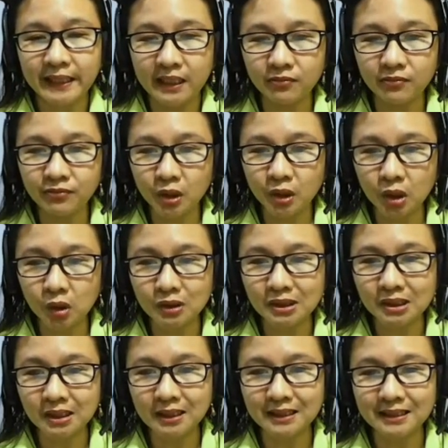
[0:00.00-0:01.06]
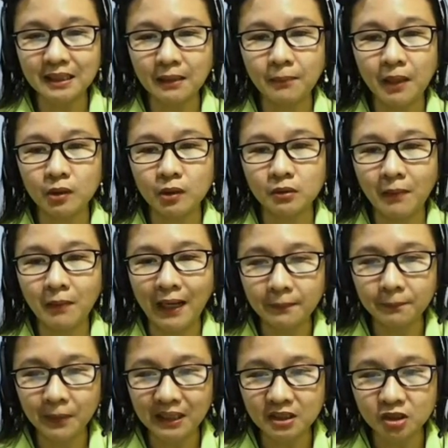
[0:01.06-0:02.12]
If your concern is about
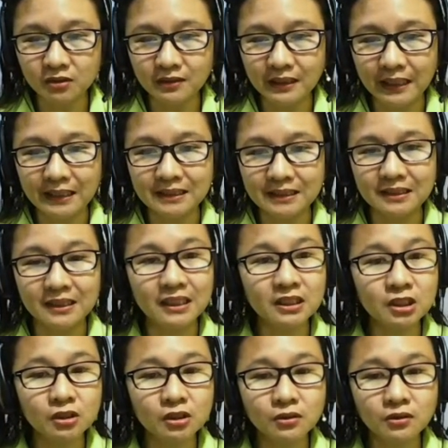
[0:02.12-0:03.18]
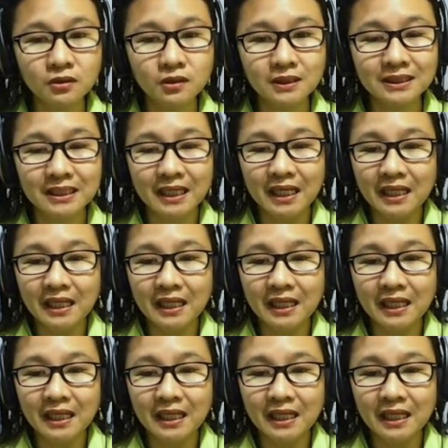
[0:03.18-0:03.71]
my page related issues,